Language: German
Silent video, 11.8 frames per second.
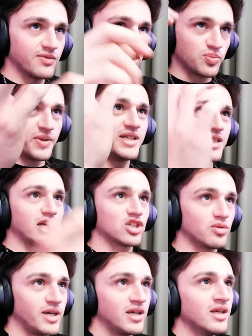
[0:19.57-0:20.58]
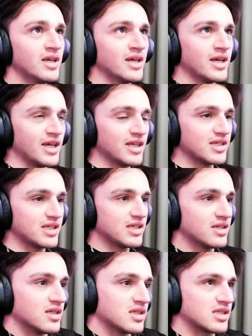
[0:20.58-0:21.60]
wir springen direkt schon mal in die
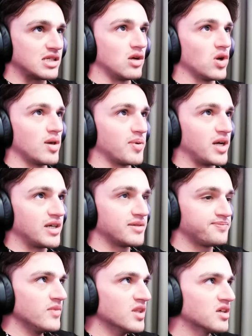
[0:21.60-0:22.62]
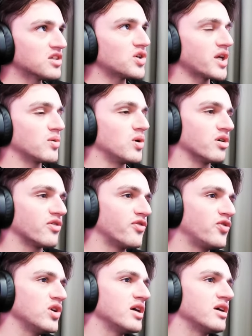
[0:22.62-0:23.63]
Slow Lab rein, den Track Walk.
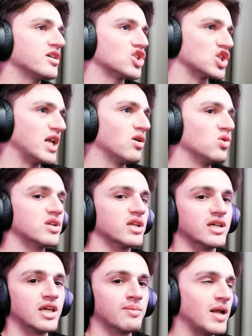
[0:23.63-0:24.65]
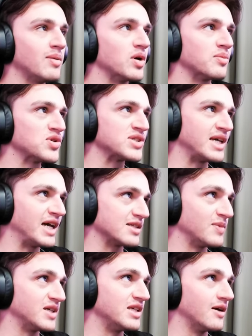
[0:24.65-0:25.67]
Für eine schnelle Runde in Melbourne müsst ihr
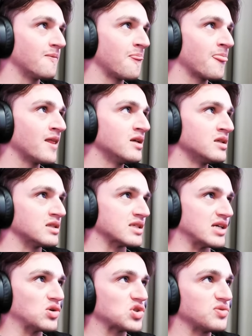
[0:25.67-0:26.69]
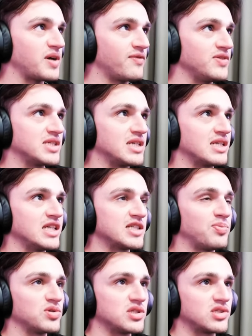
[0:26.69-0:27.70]
erstmal hier das Auto so weit wie es geht links
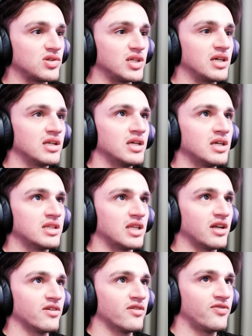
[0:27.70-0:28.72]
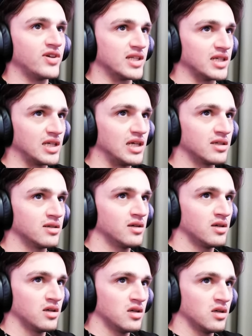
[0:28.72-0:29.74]
positionieren. Dann vierter Gang,
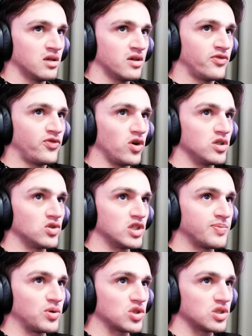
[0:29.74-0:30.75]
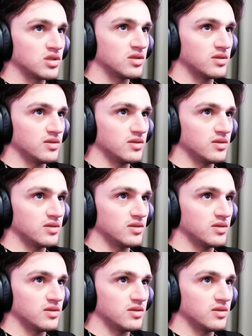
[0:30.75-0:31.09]
voll durchpushen.